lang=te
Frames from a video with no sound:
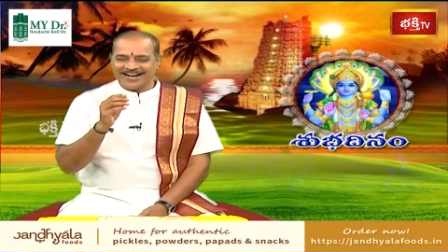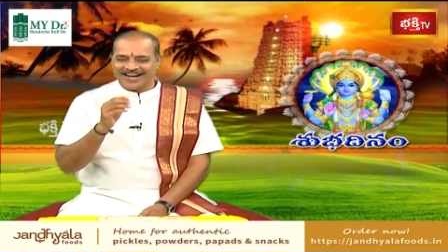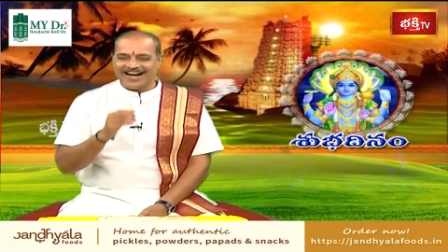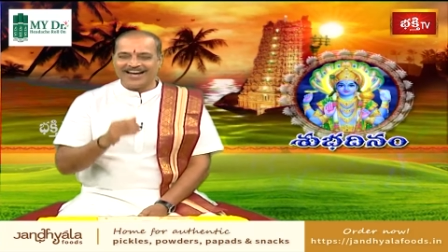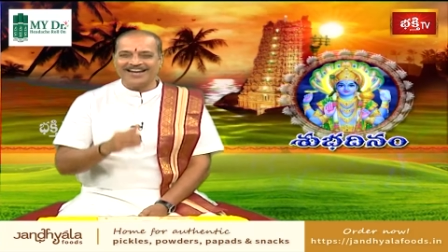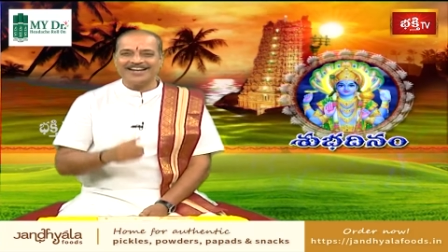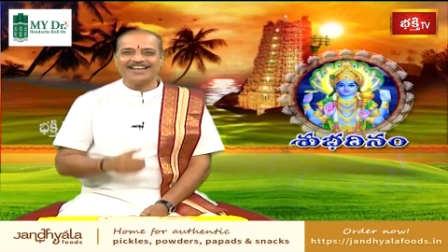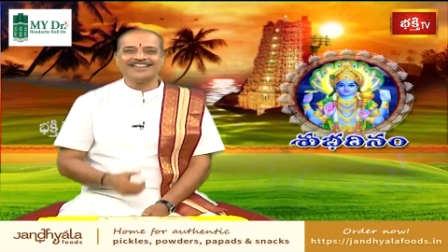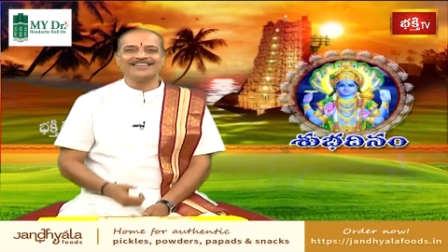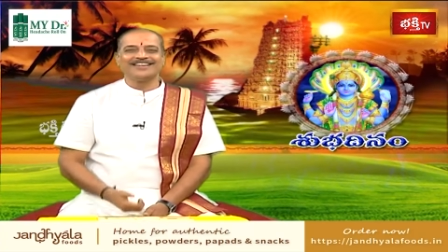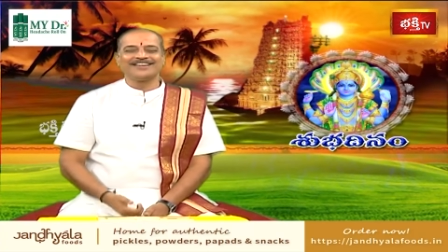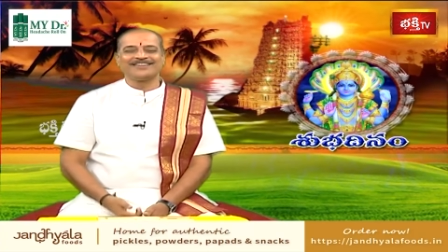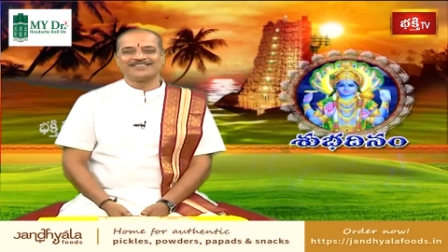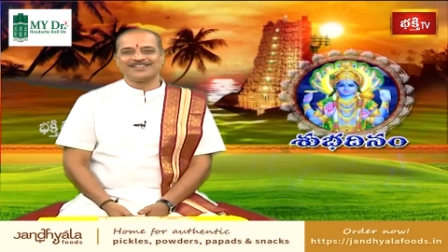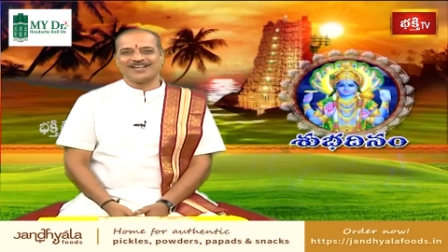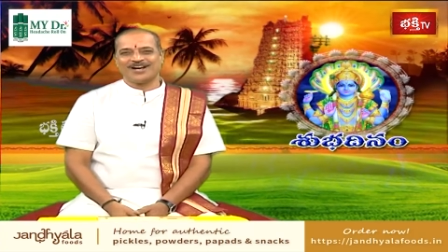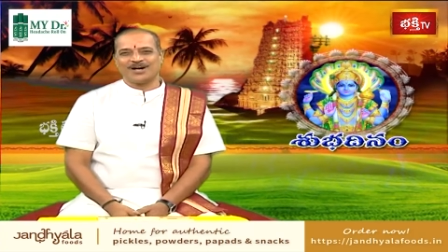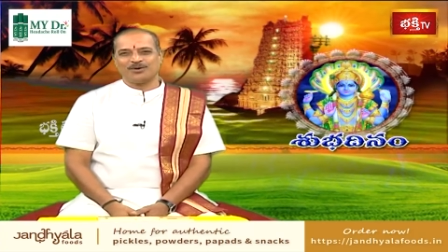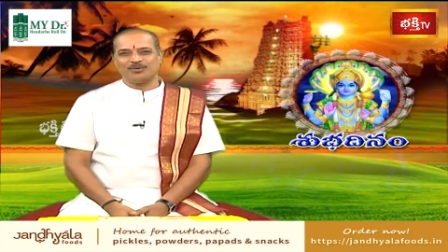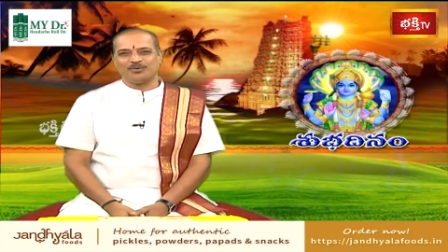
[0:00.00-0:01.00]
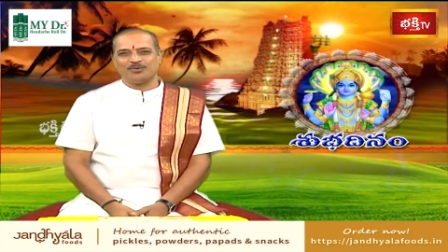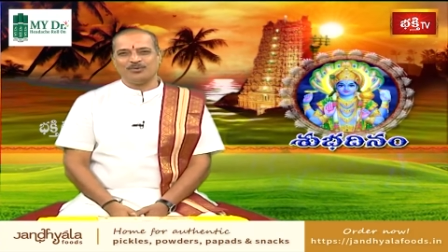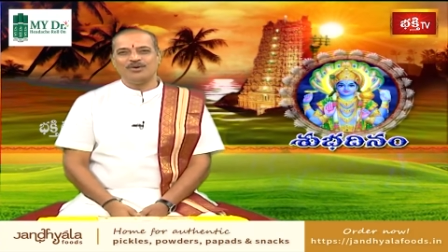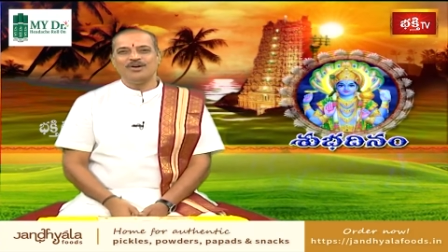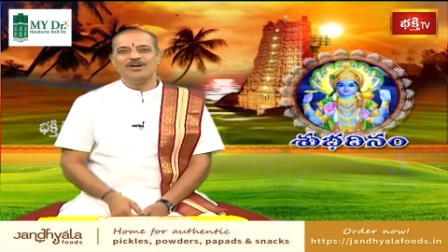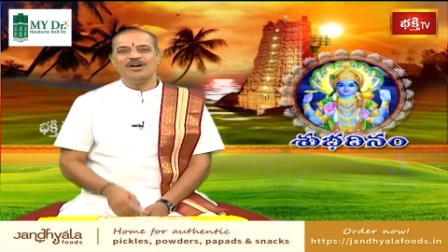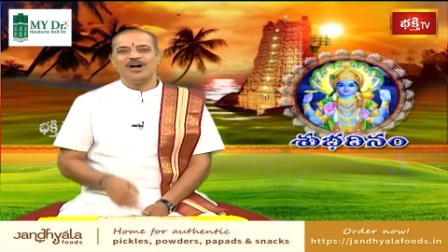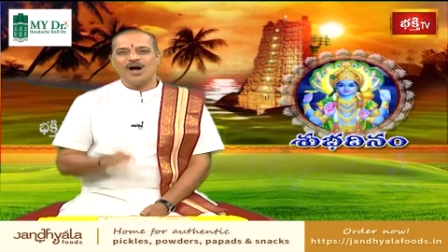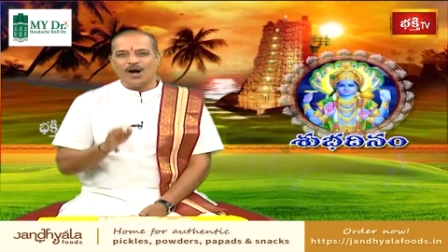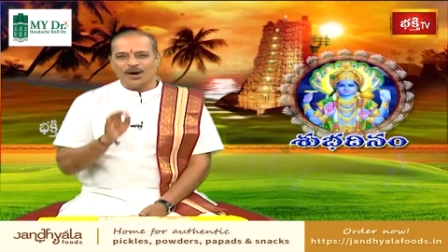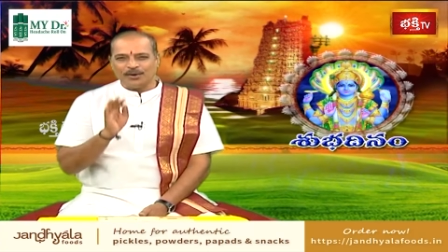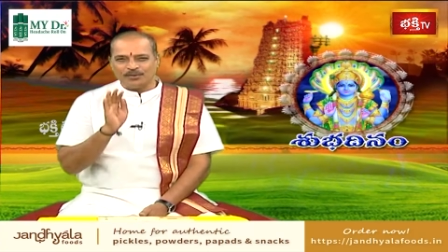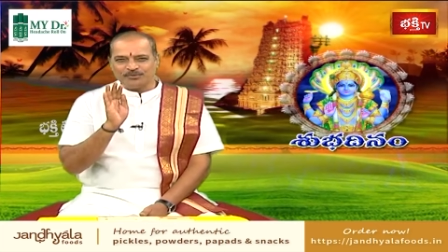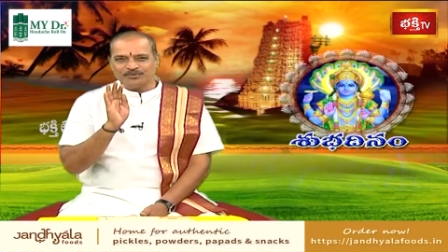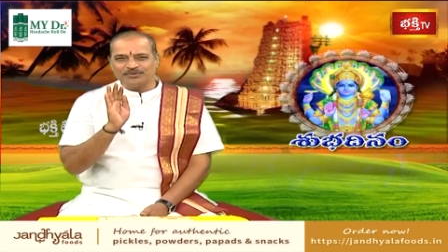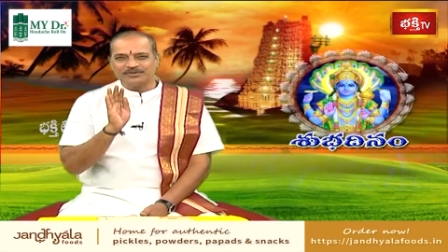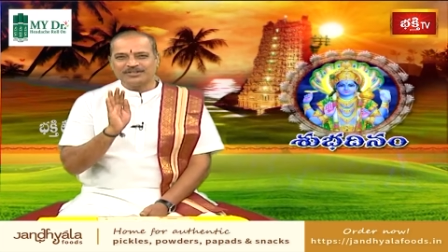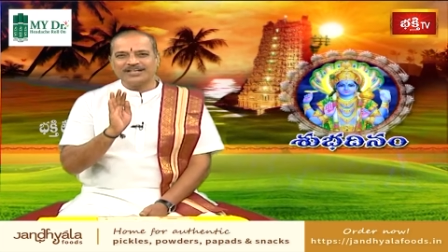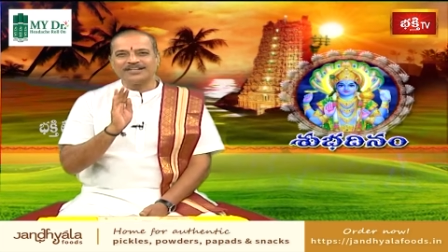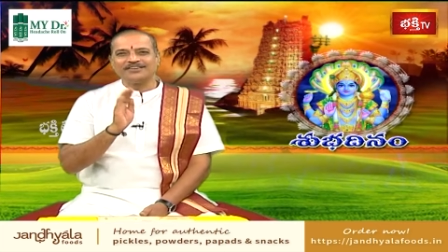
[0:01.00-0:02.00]
ఆనందిస్తాడు
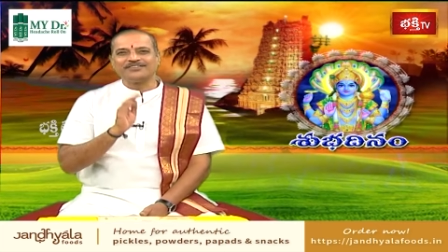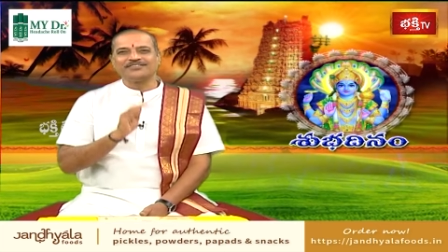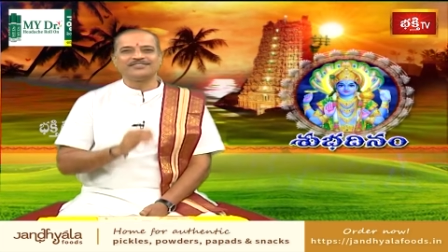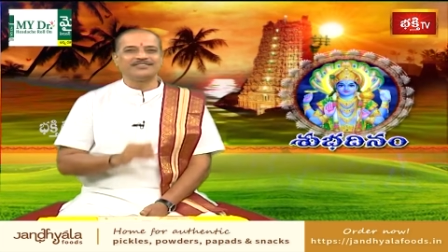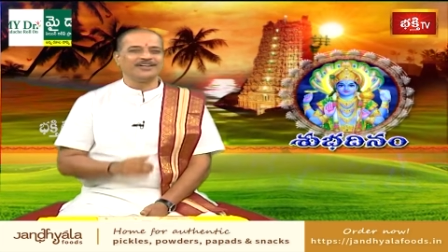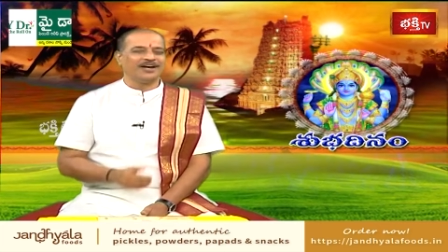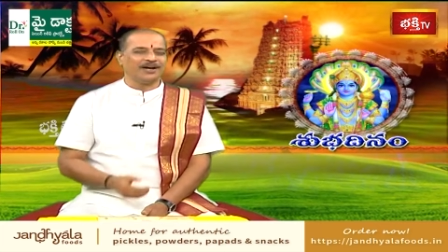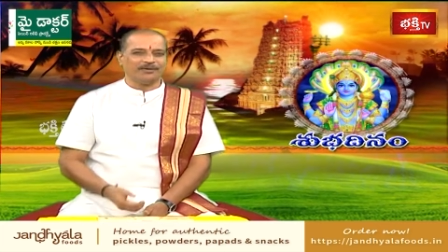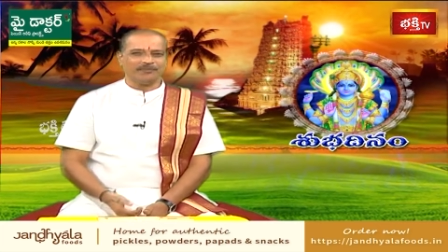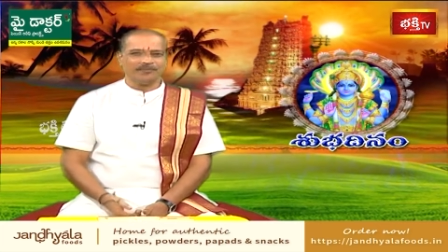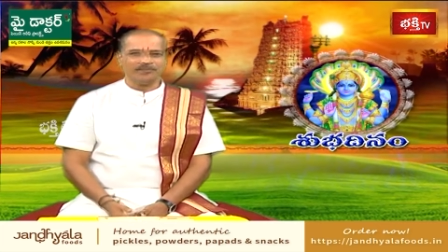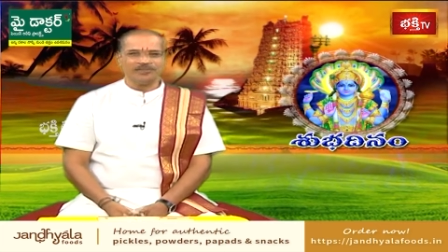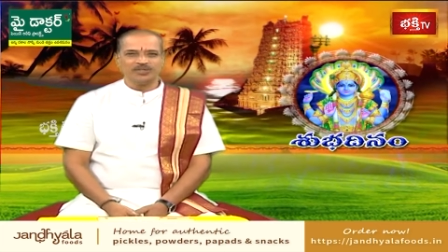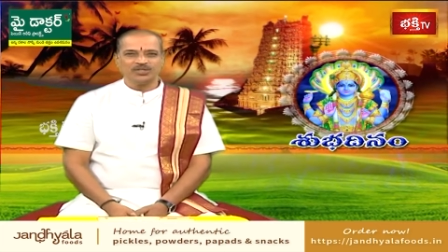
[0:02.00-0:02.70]
అనుగ్రహిస్తాడు